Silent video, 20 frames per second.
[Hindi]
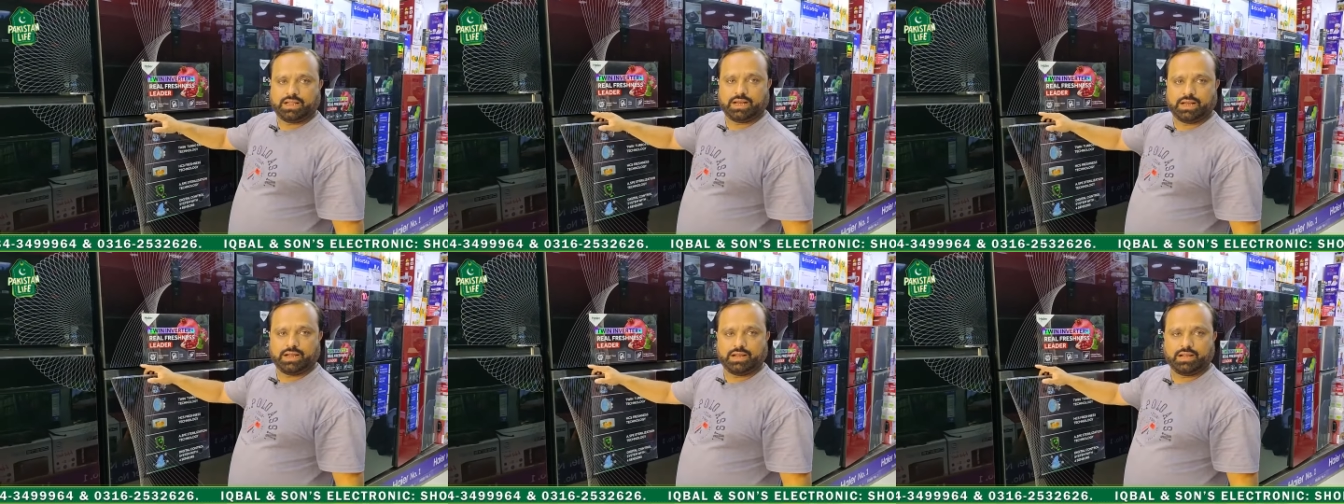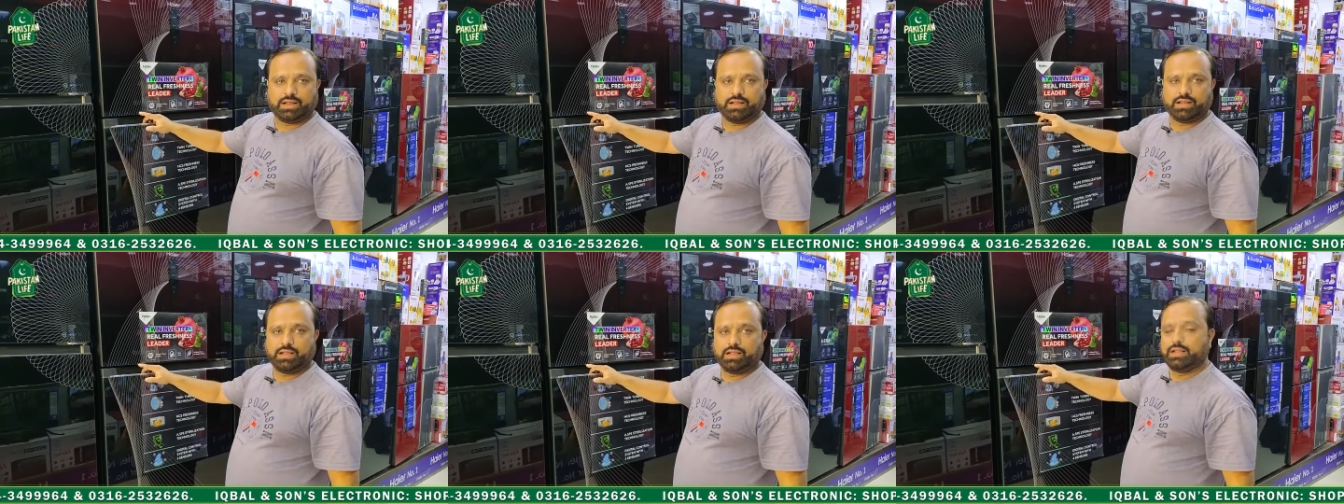दस
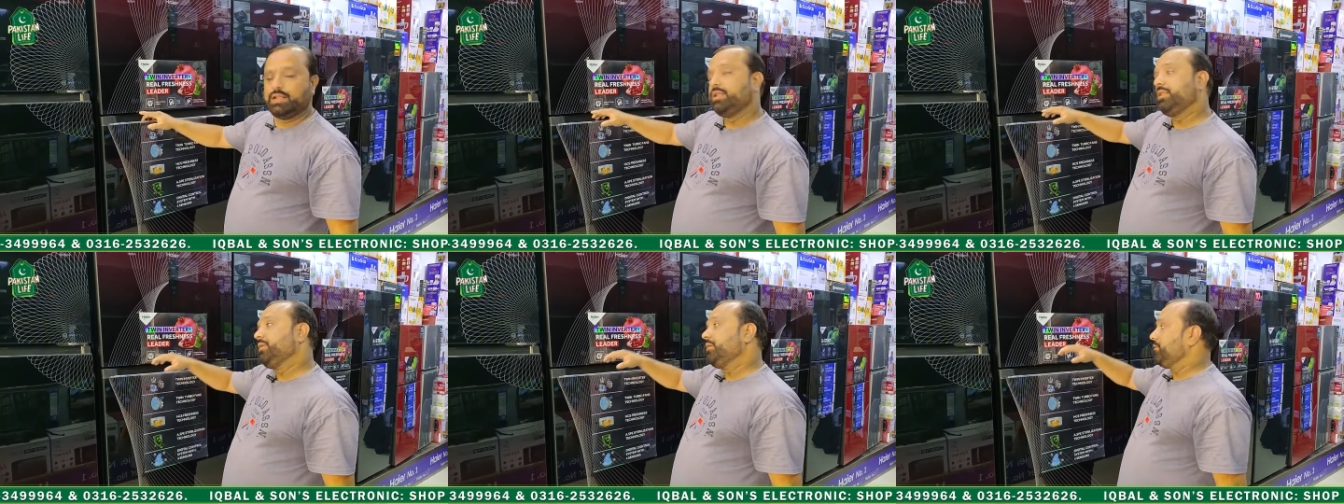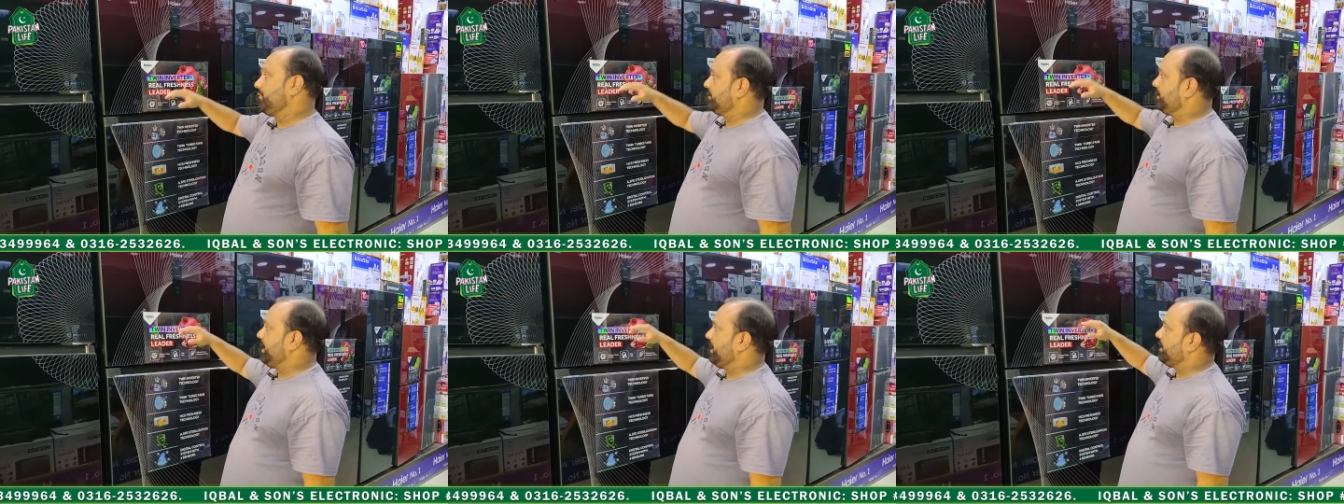हजार रूपए का
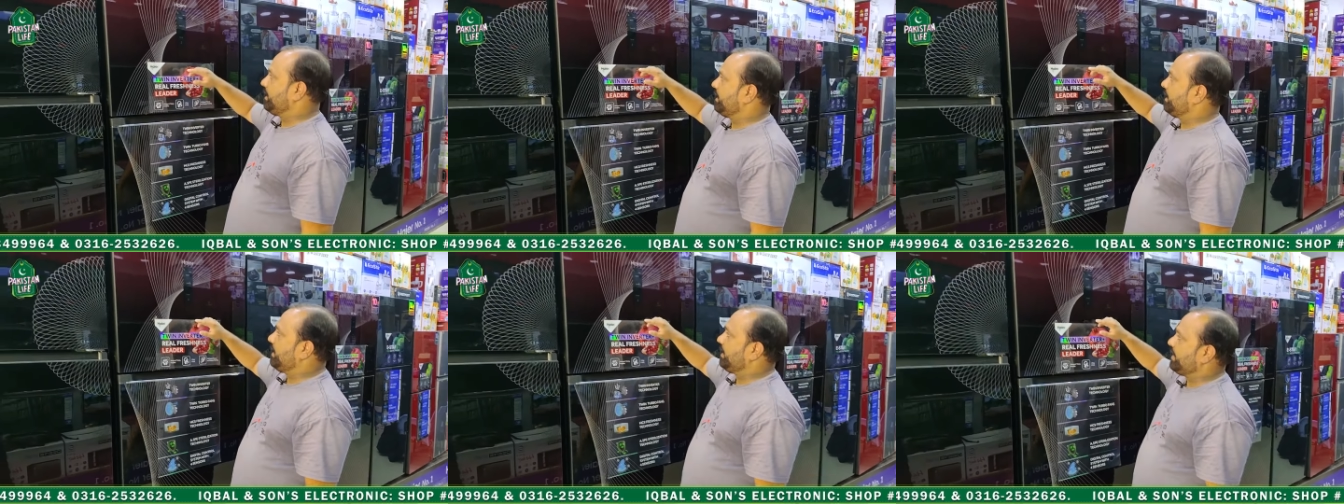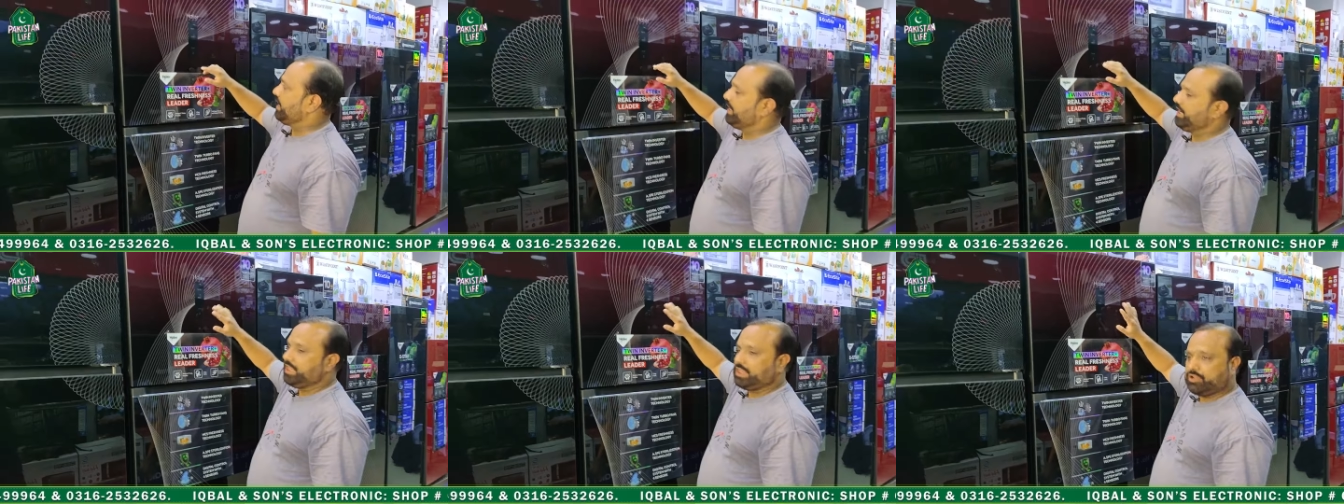डिस्काउंट दस हजार
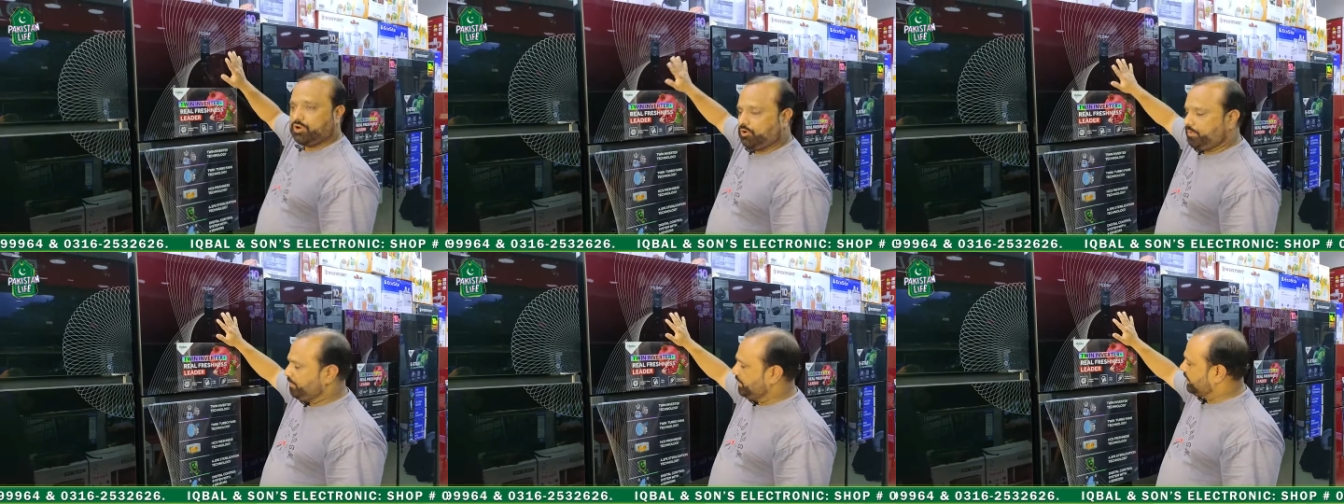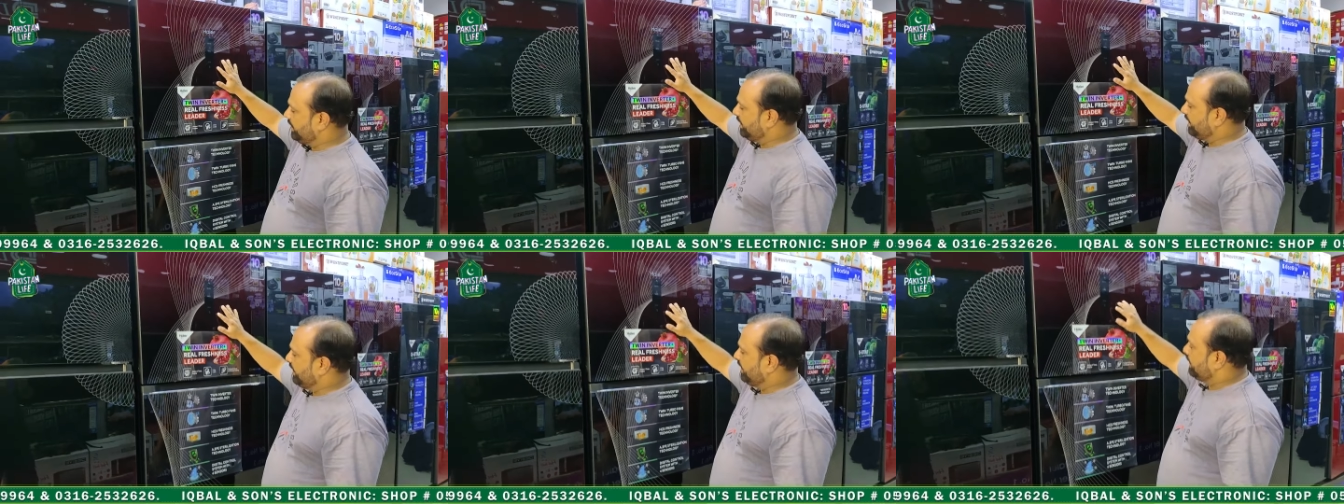का डिस्काउंट भी
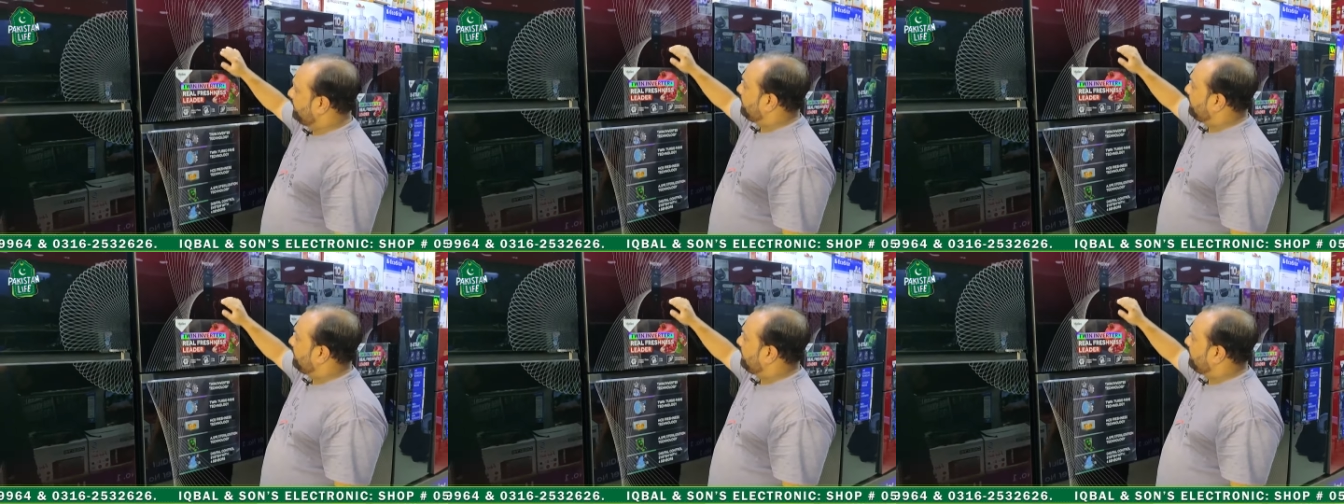दे रहे